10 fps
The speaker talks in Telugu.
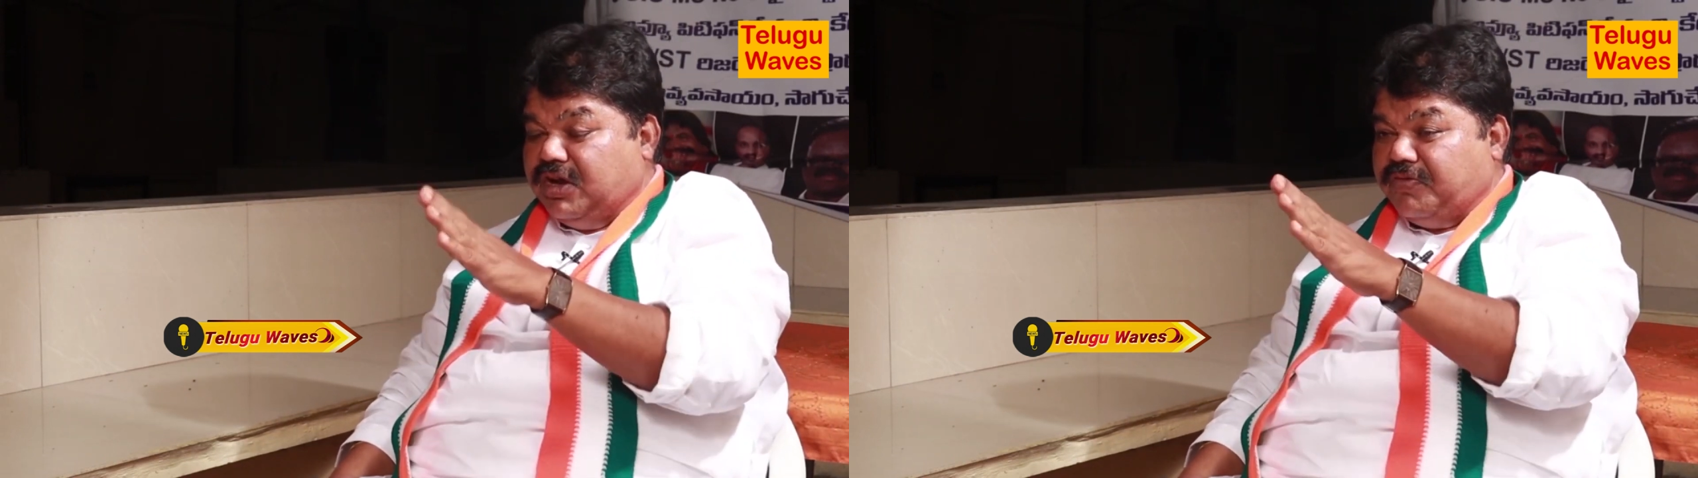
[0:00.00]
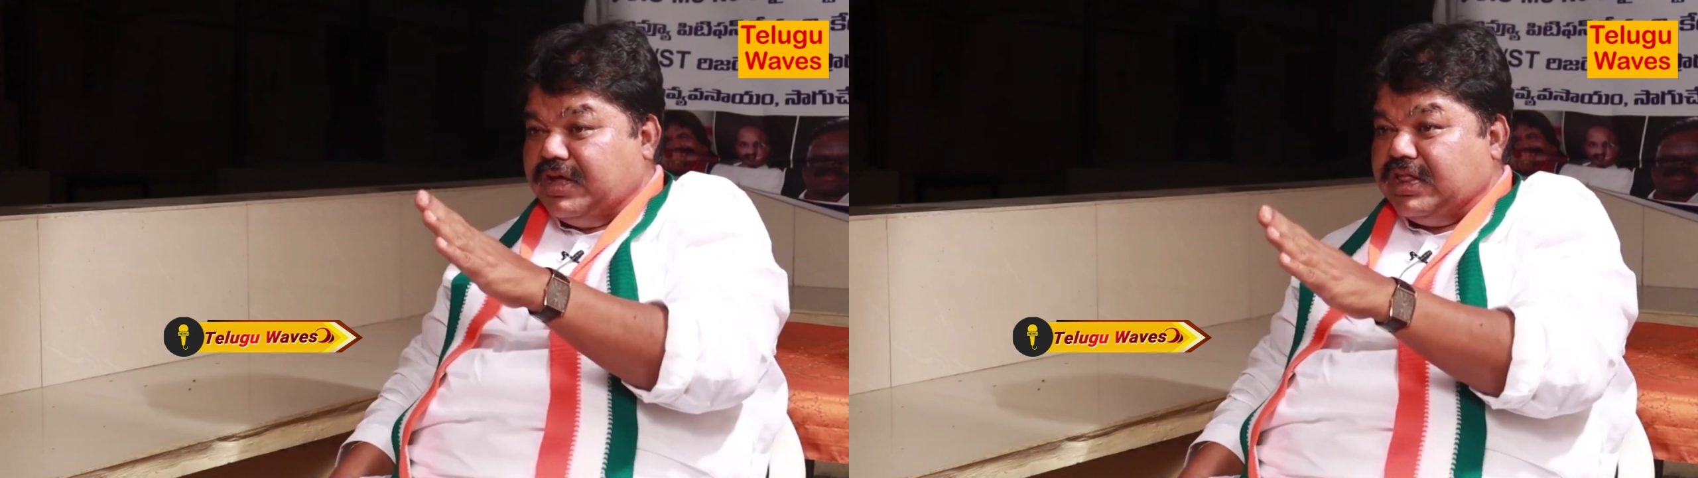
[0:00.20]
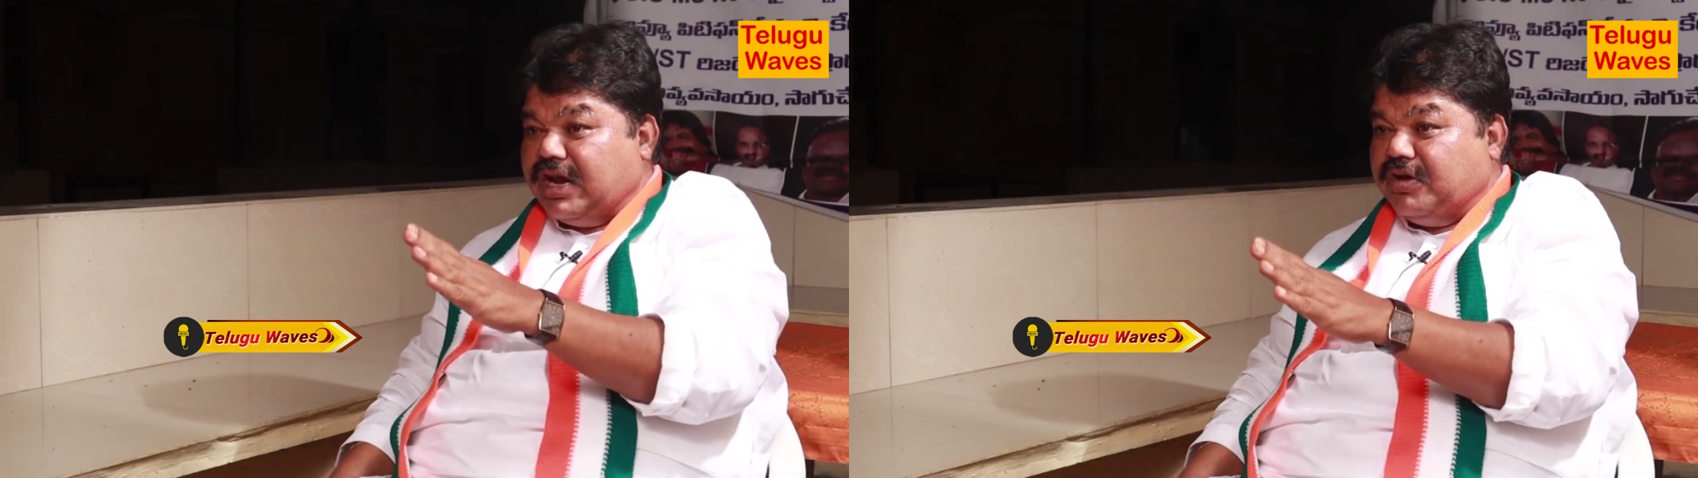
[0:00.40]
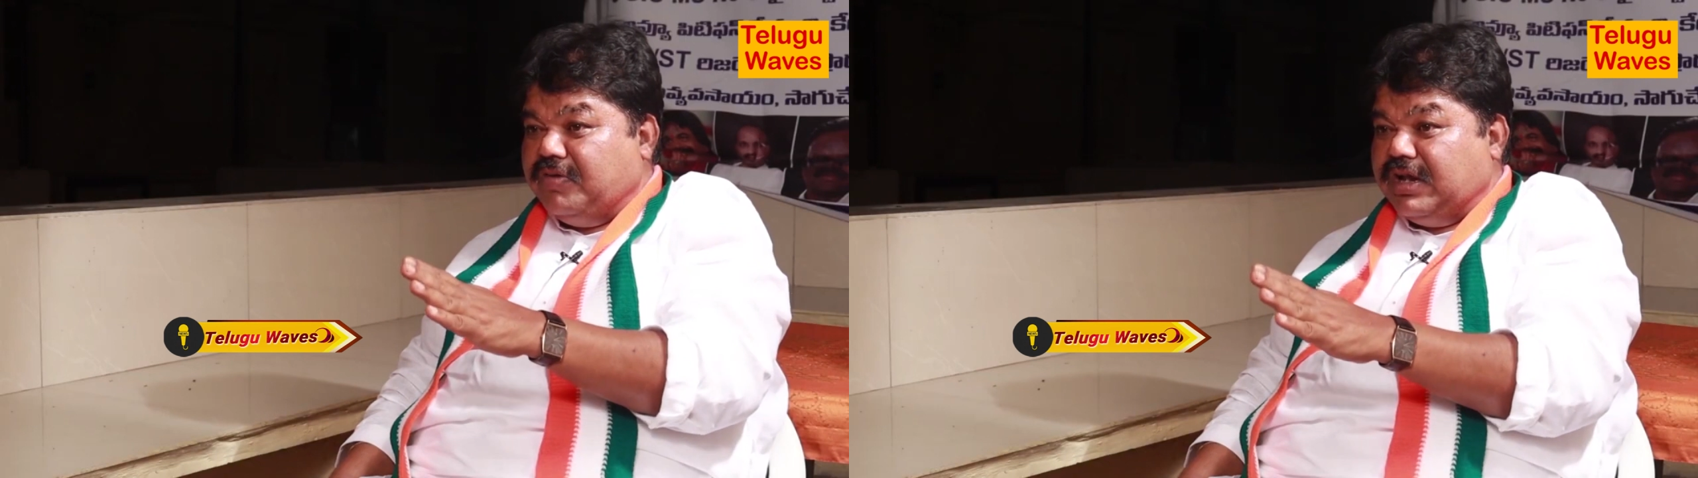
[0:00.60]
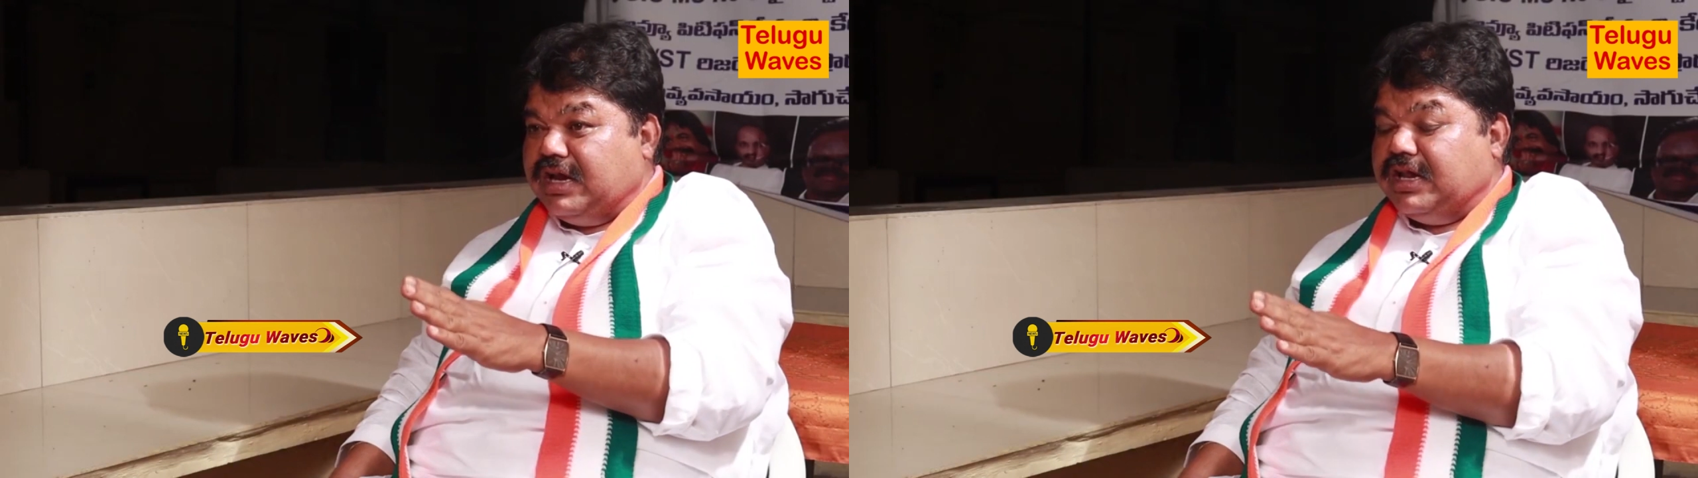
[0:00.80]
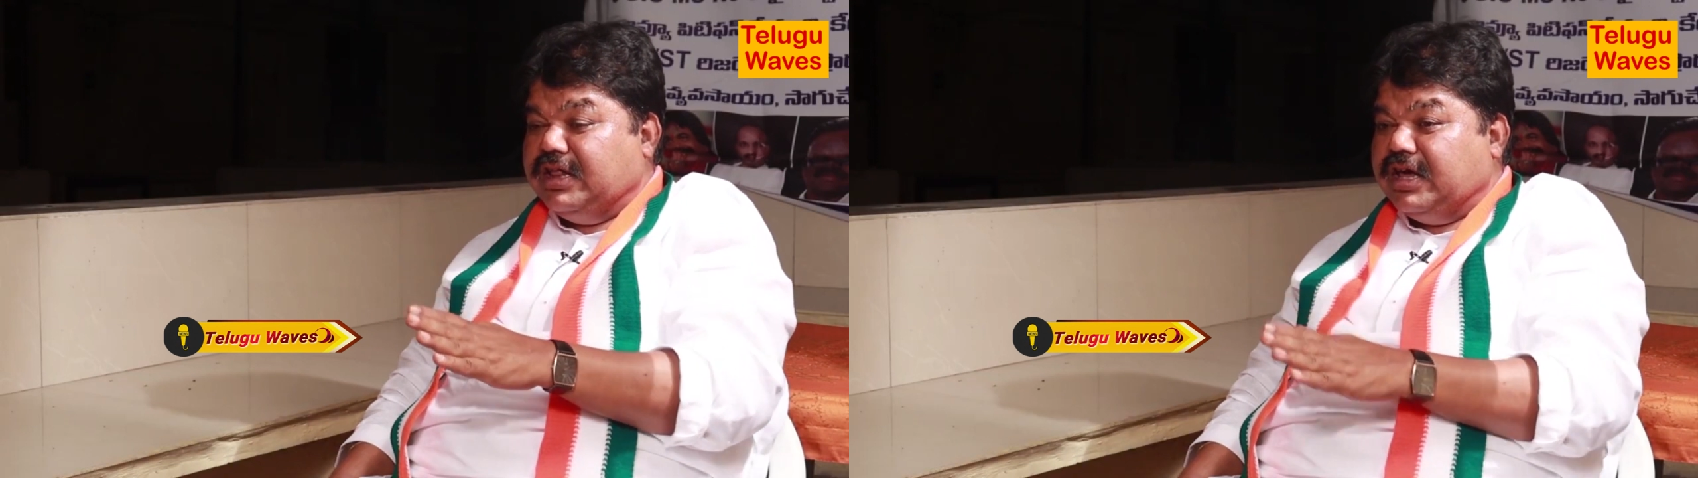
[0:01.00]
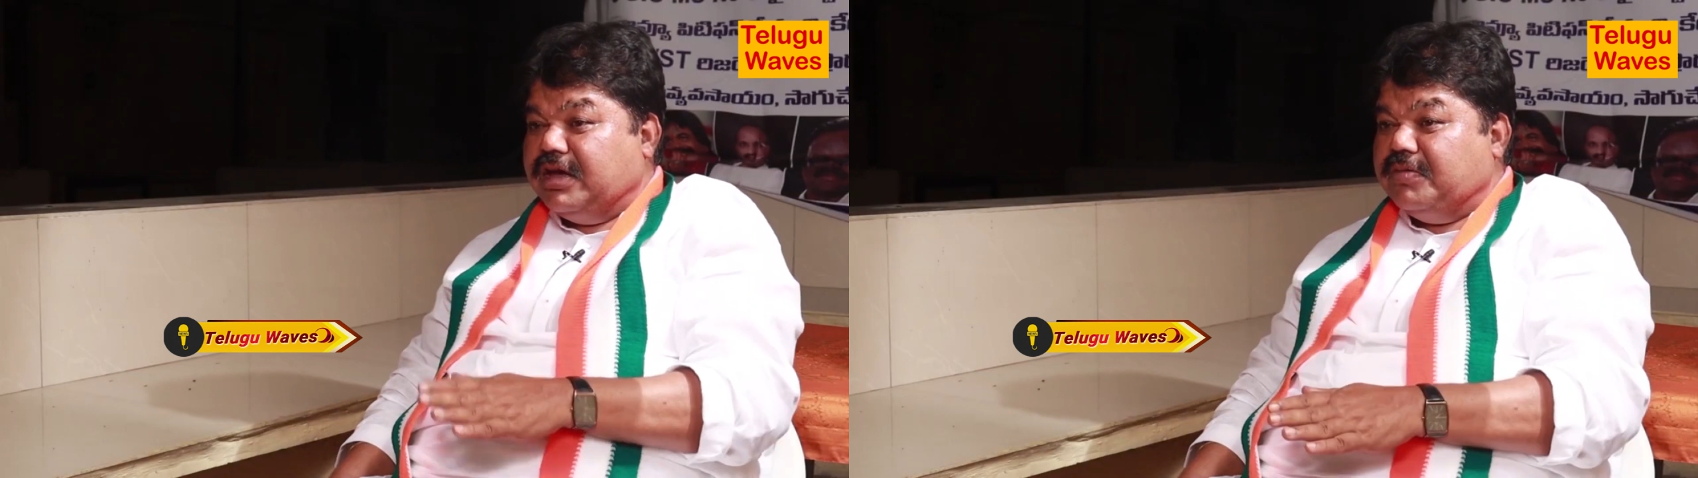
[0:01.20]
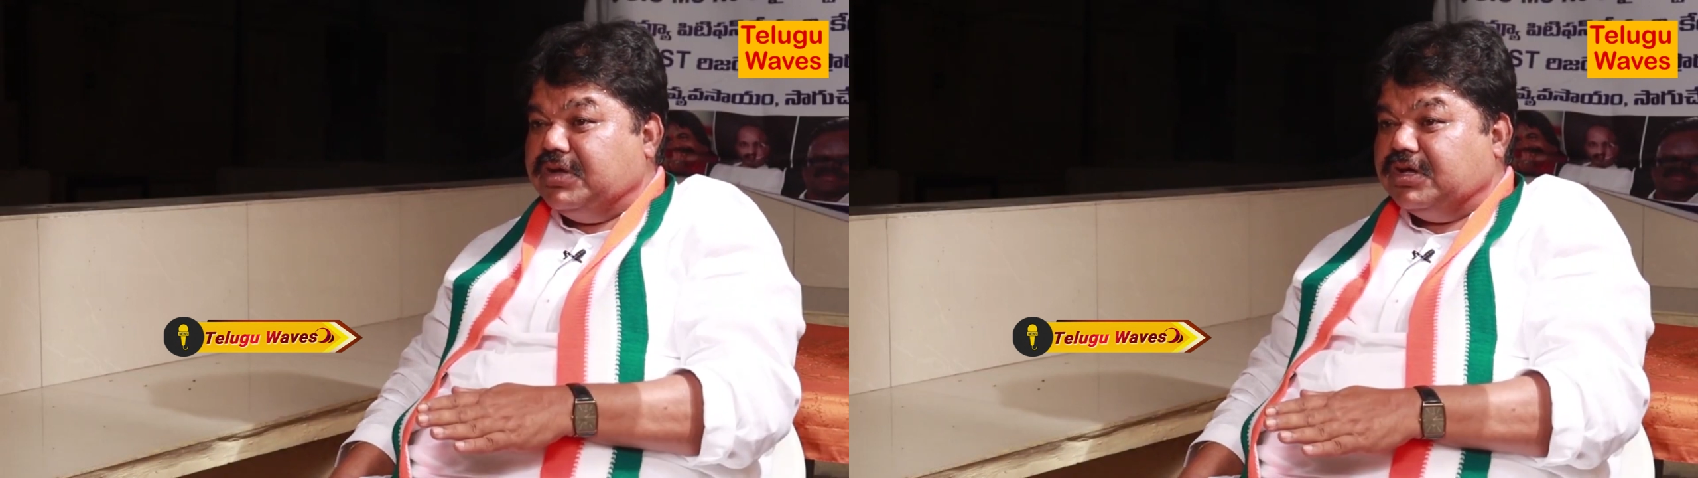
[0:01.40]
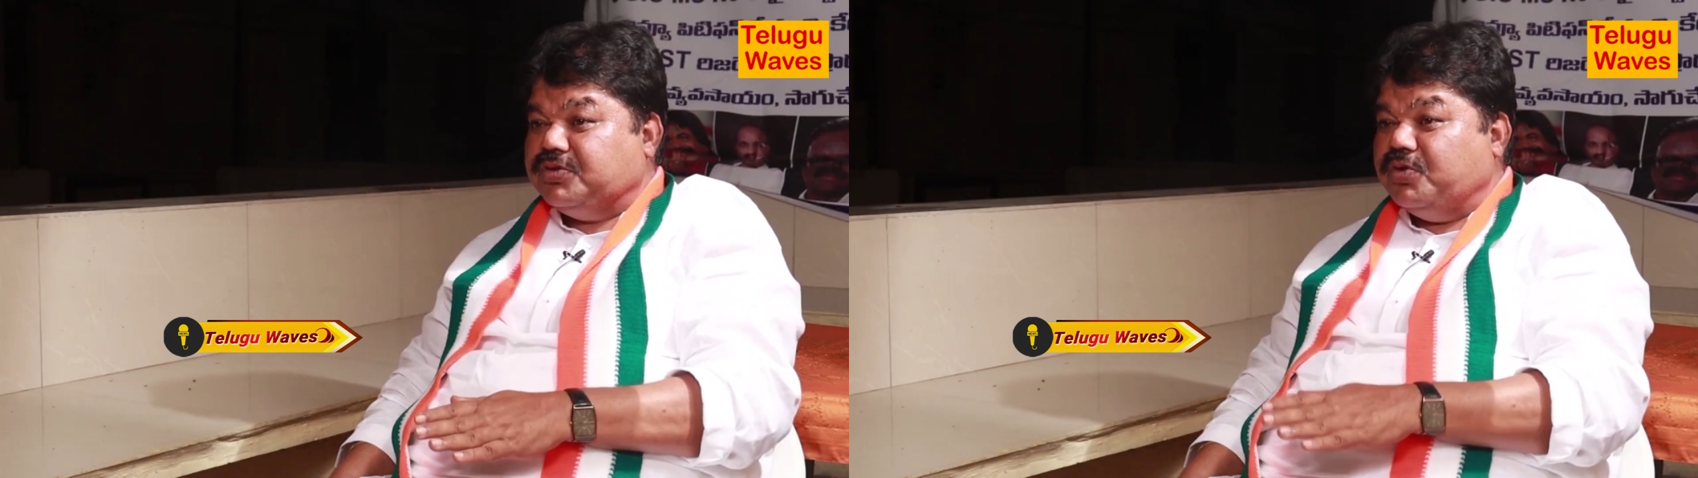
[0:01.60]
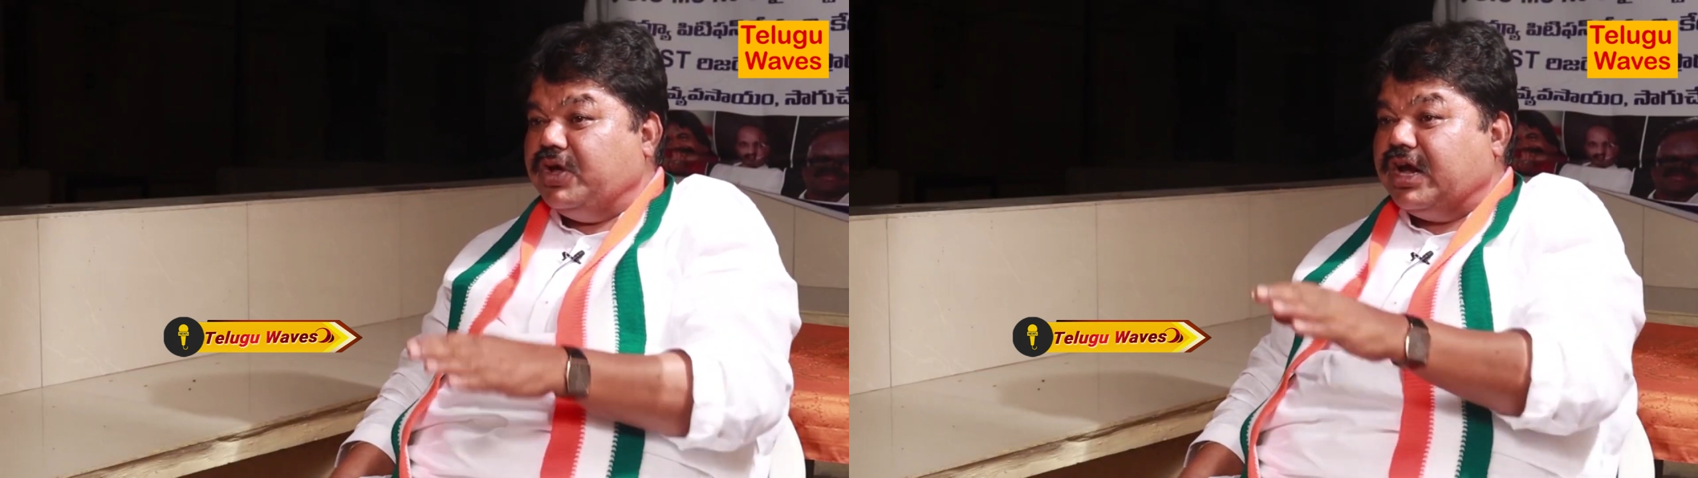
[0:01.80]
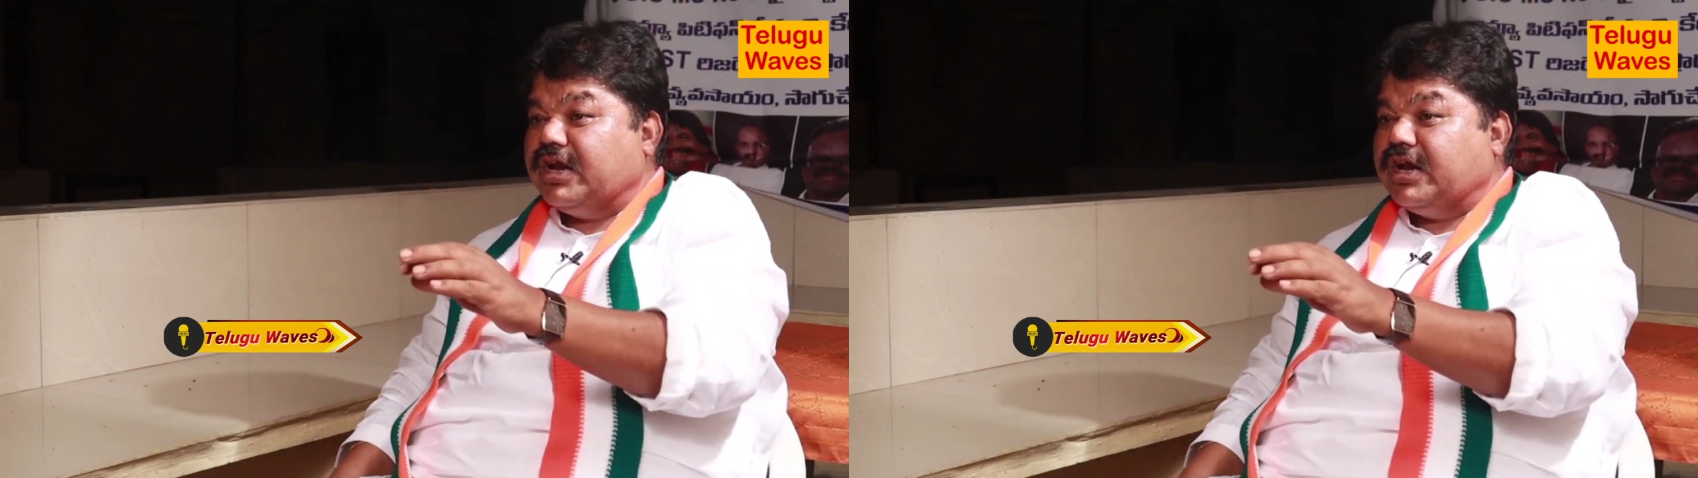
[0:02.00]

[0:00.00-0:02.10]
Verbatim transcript: ఇరవై నాలుగు వేలలో నీకేం చేస్తుండే